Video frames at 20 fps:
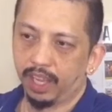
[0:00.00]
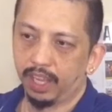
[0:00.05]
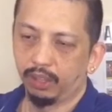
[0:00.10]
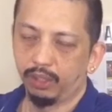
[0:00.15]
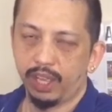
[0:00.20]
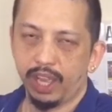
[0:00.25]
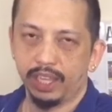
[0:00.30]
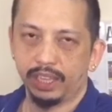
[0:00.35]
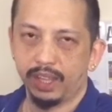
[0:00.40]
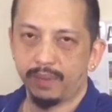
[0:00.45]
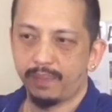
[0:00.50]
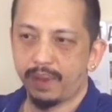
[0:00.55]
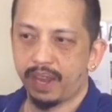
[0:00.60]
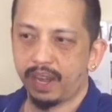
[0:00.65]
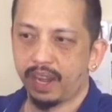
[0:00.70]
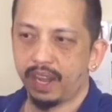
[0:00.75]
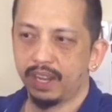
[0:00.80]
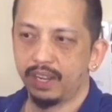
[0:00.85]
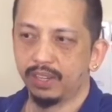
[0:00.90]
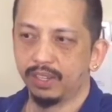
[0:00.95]
Ito yata
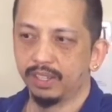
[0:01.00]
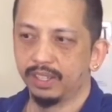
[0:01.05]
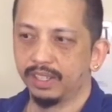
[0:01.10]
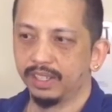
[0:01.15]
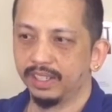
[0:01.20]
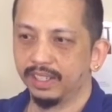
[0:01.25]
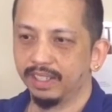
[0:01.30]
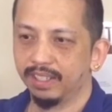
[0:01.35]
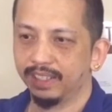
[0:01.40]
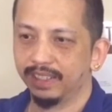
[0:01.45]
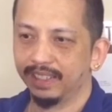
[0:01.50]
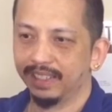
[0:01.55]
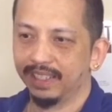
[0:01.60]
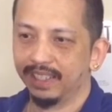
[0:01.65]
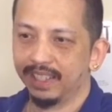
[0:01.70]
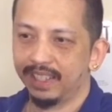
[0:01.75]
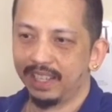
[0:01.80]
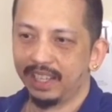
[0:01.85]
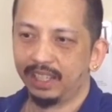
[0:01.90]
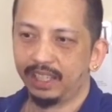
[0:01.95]
para ano,
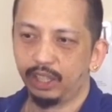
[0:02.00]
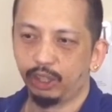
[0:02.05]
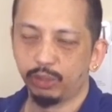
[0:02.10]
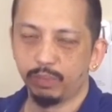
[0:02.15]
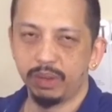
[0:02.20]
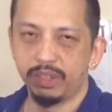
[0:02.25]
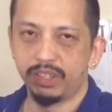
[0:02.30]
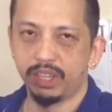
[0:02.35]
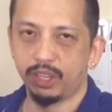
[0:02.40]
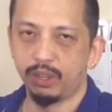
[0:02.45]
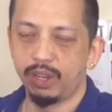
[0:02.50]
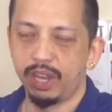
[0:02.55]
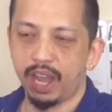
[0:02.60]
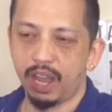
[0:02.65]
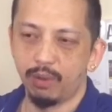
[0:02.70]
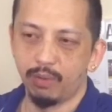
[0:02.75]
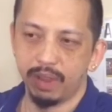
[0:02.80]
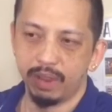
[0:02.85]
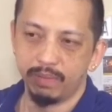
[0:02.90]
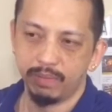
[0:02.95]
hindi tumalsik
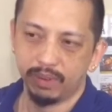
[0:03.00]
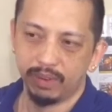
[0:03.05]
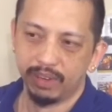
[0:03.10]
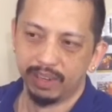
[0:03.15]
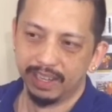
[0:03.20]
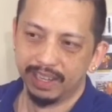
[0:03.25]
laway mo.